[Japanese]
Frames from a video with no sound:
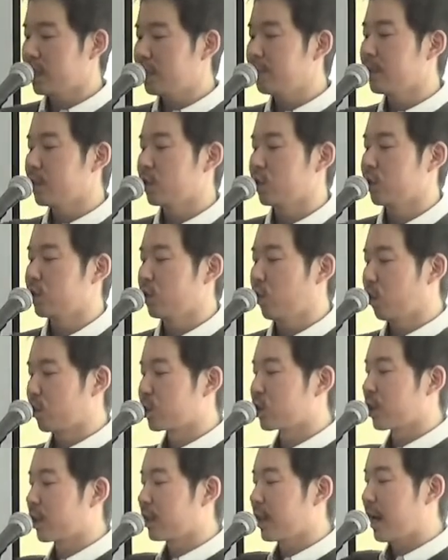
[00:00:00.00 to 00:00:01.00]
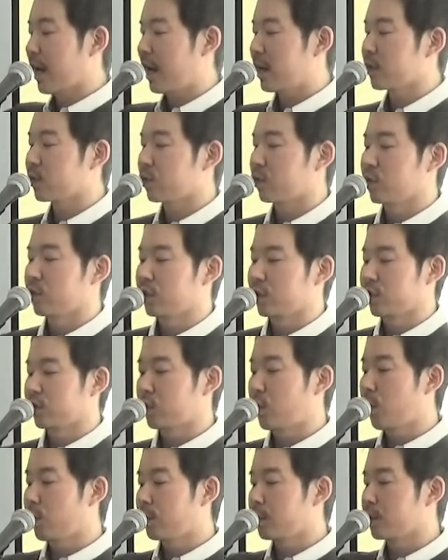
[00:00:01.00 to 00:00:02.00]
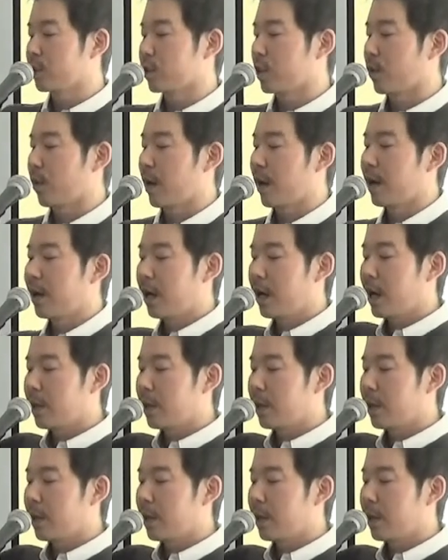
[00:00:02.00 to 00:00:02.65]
意味する教えであるというふうに今日では